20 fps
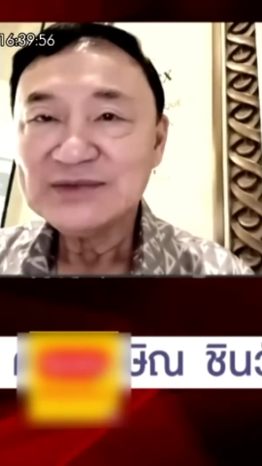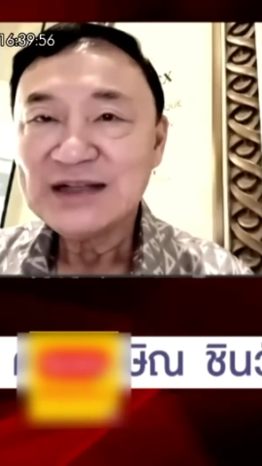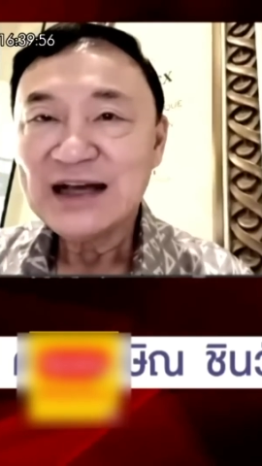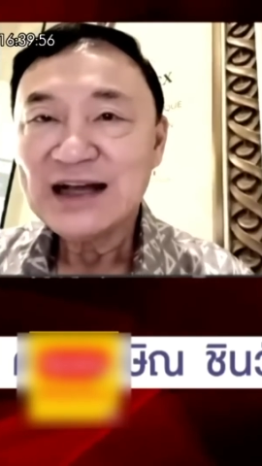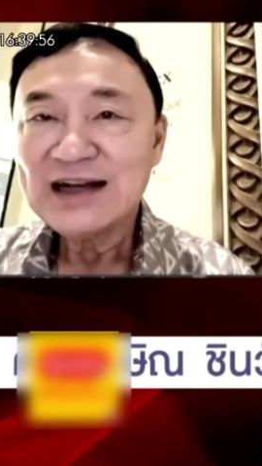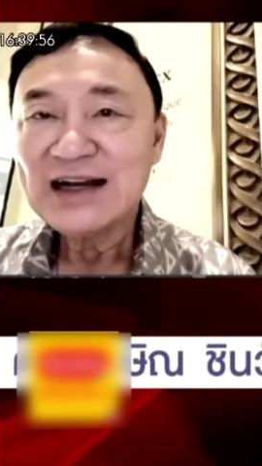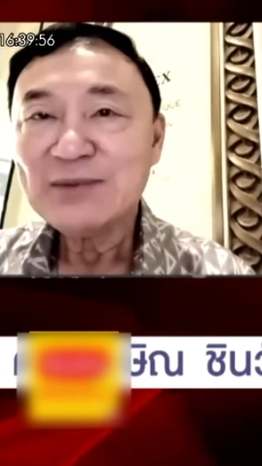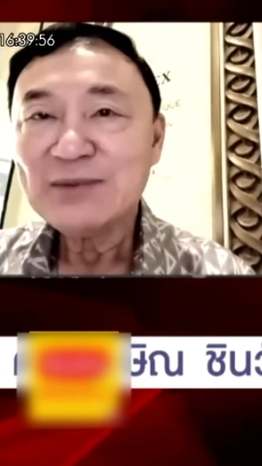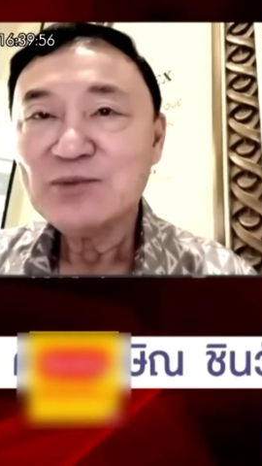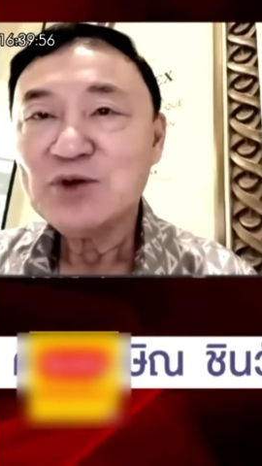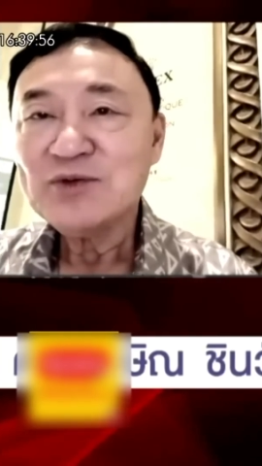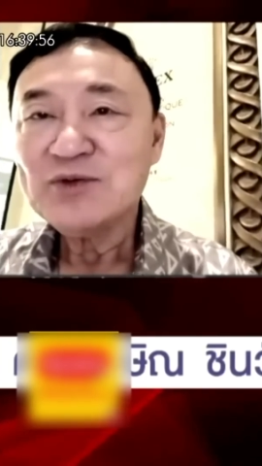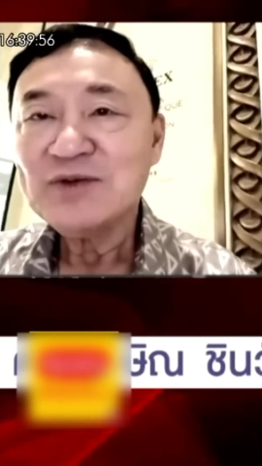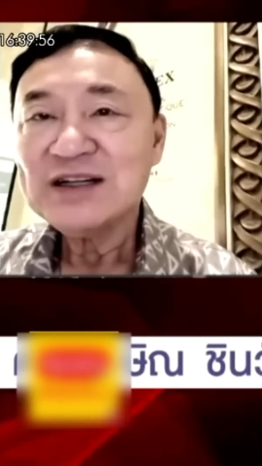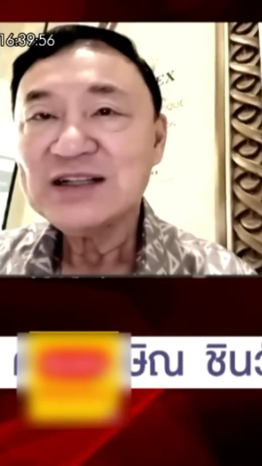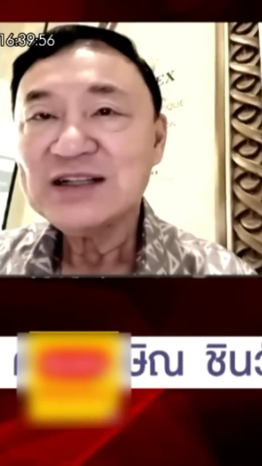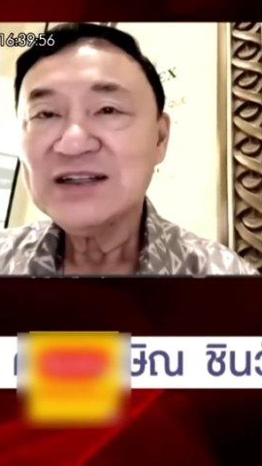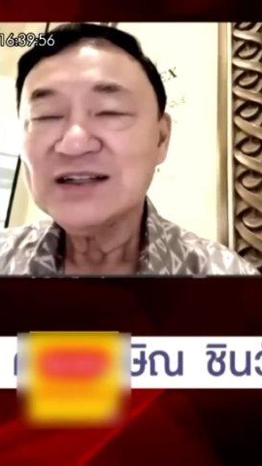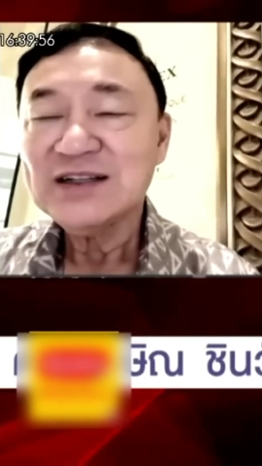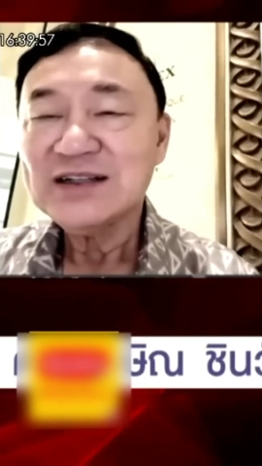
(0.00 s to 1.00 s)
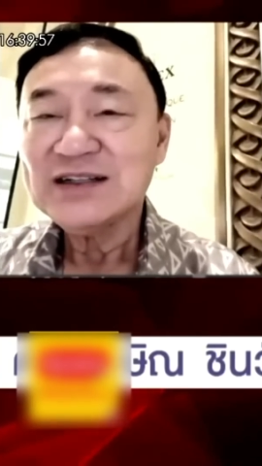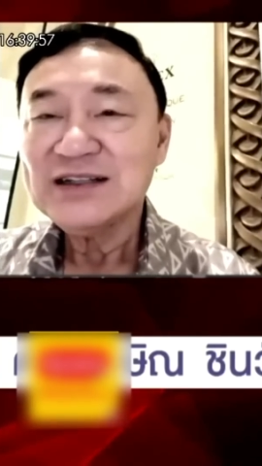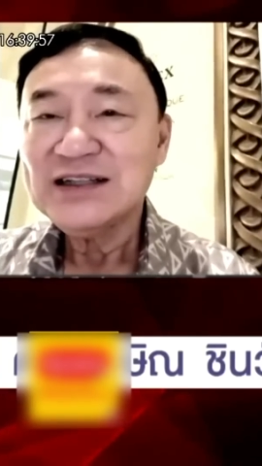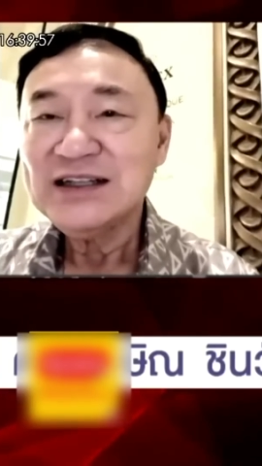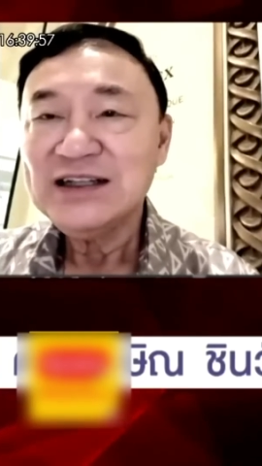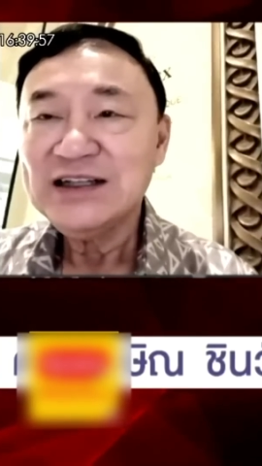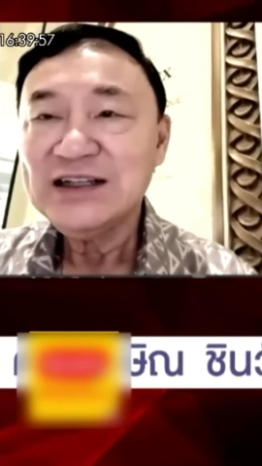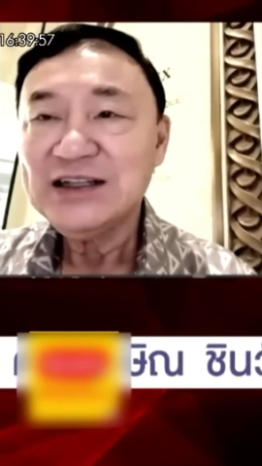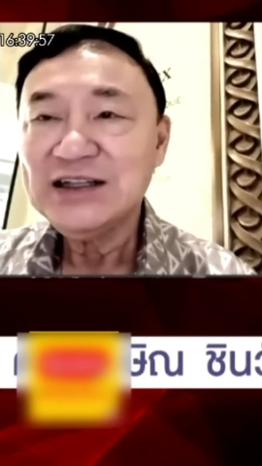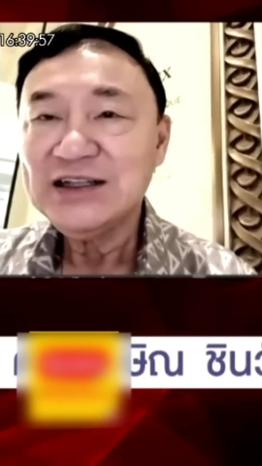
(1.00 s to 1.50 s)
การทำบุญวันเกิด
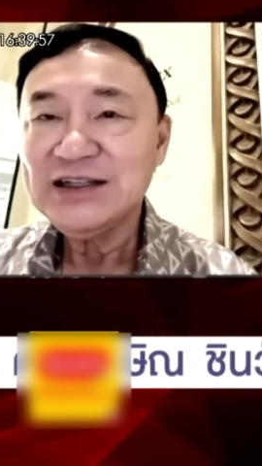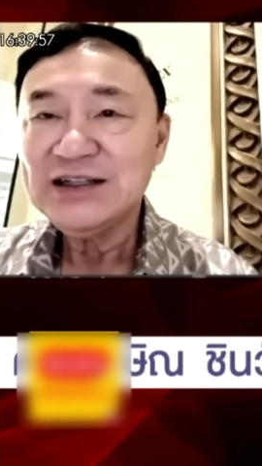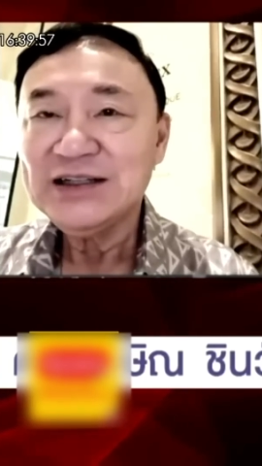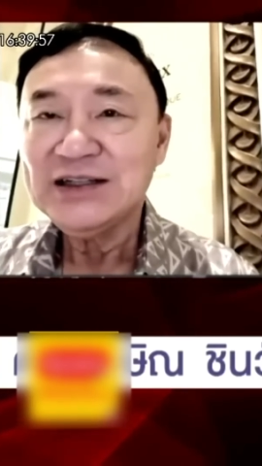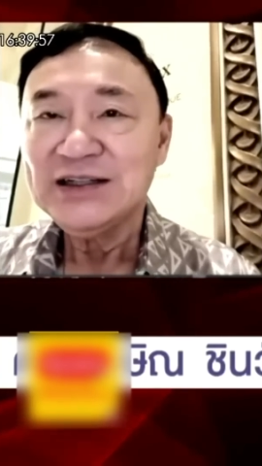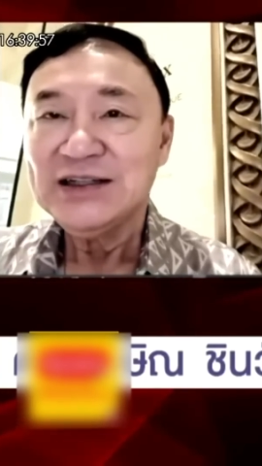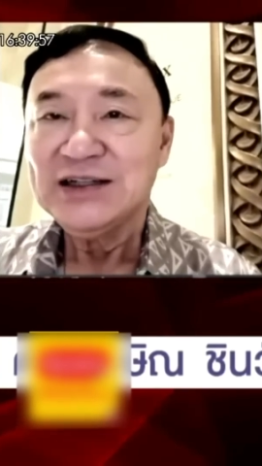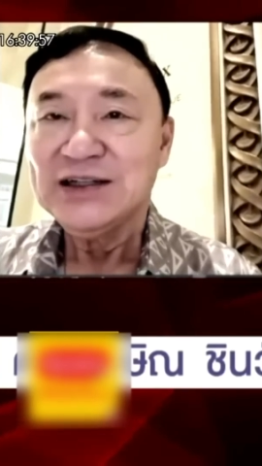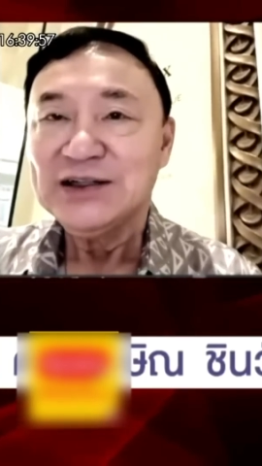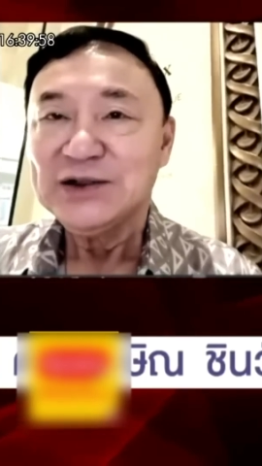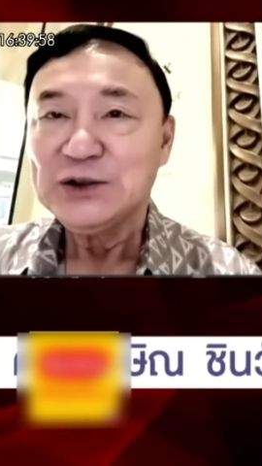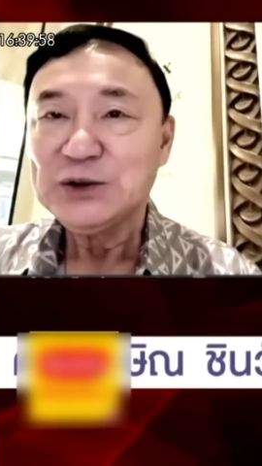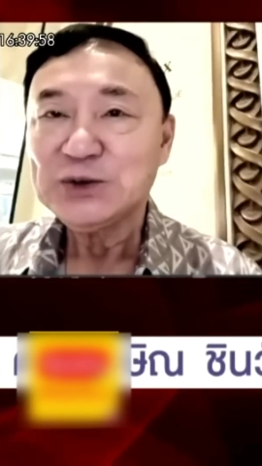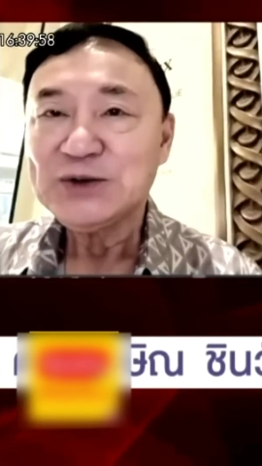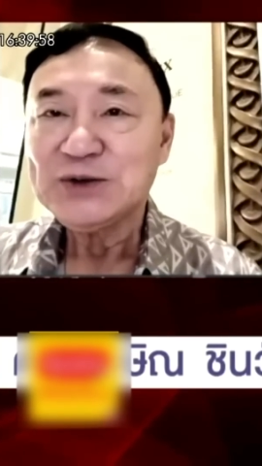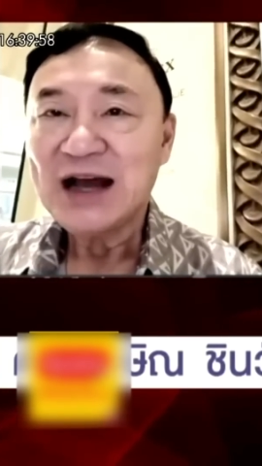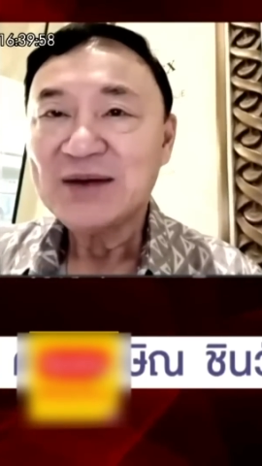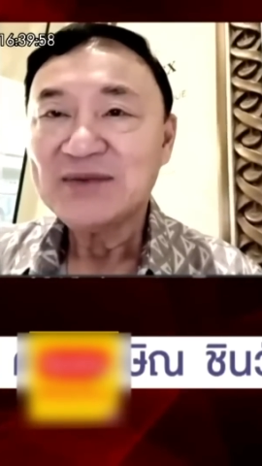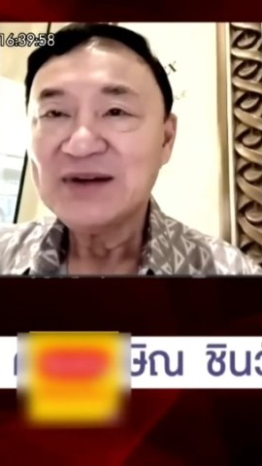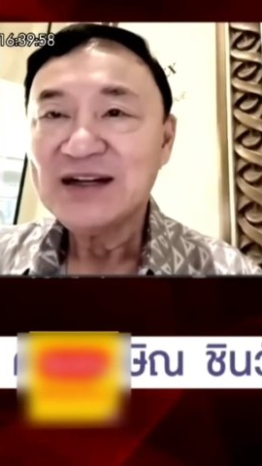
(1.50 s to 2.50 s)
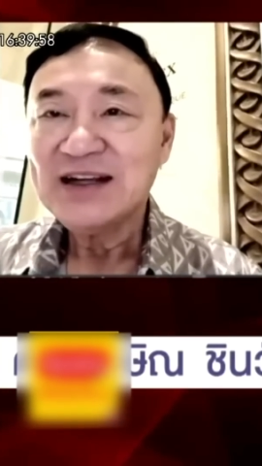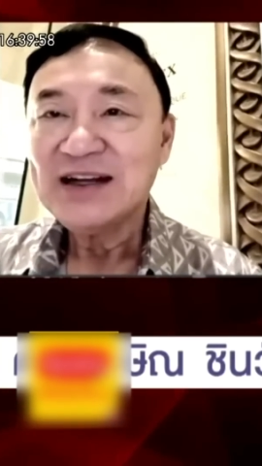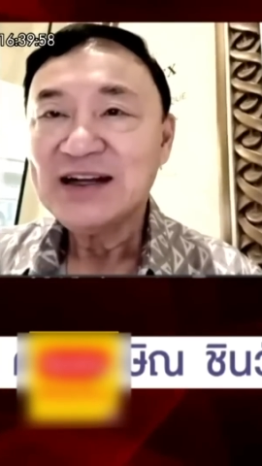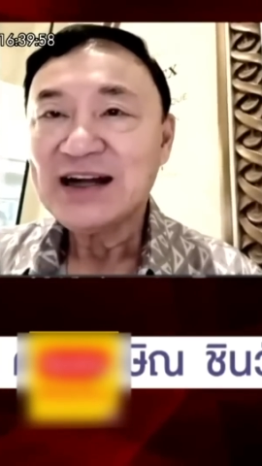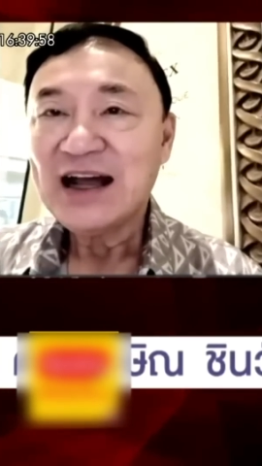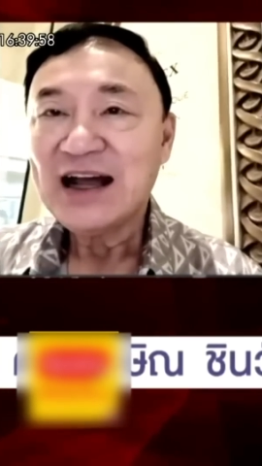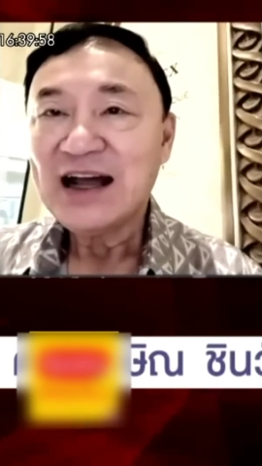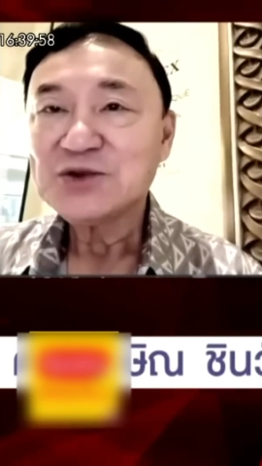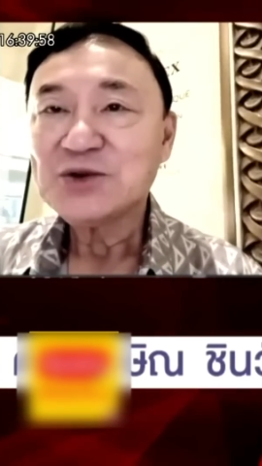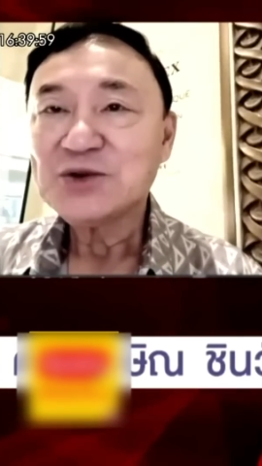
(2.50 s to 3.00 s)
ที่อยู่ต่างประเทศ
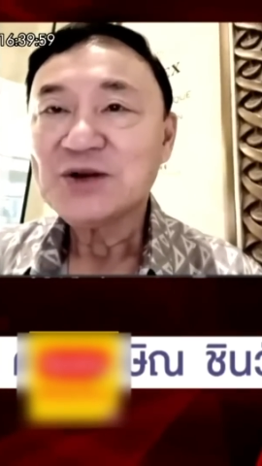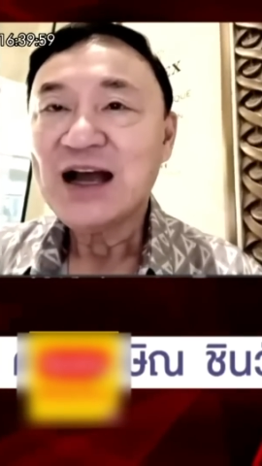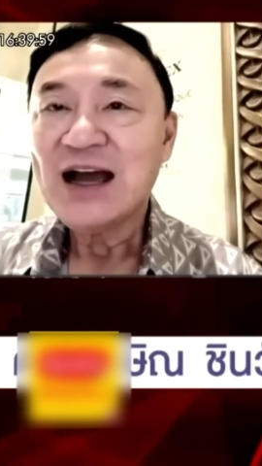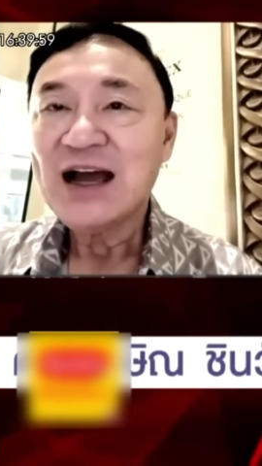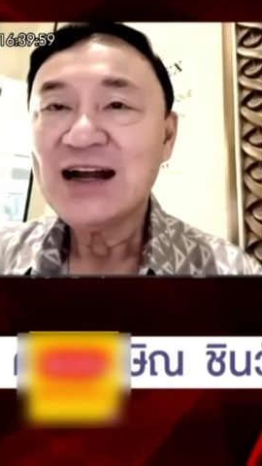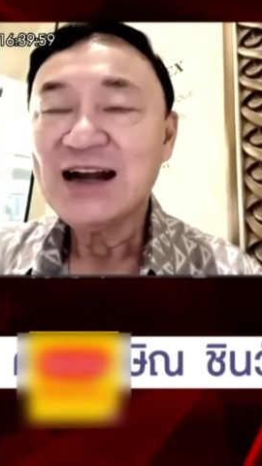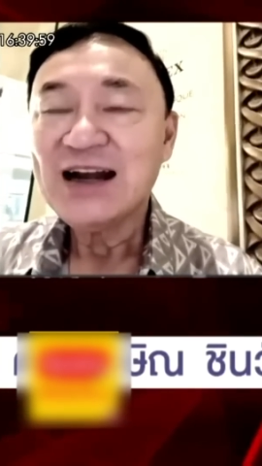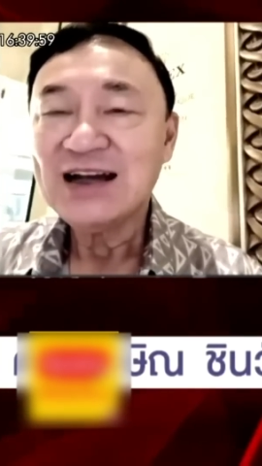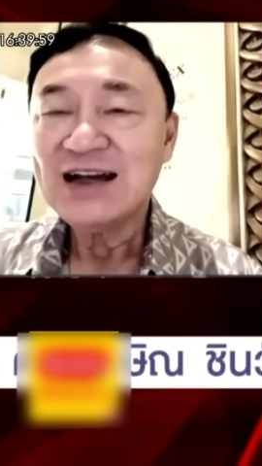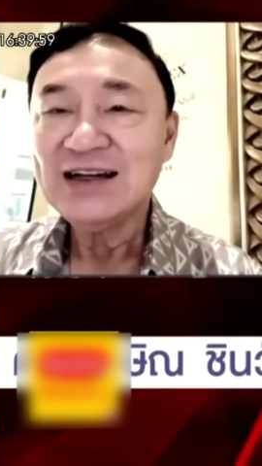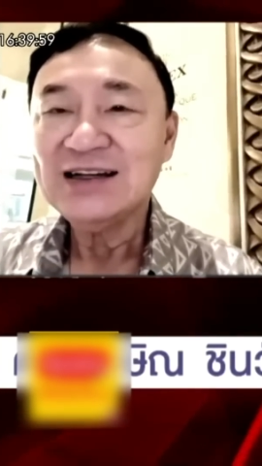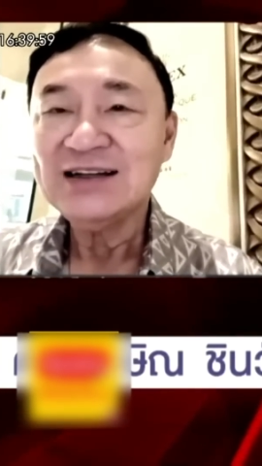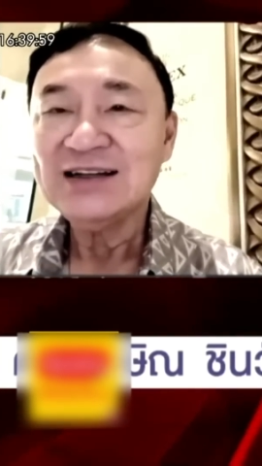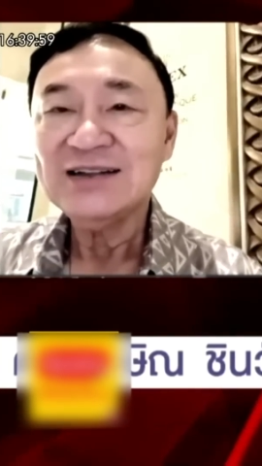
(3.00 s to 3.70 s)
ครั้งสุดท้ายละ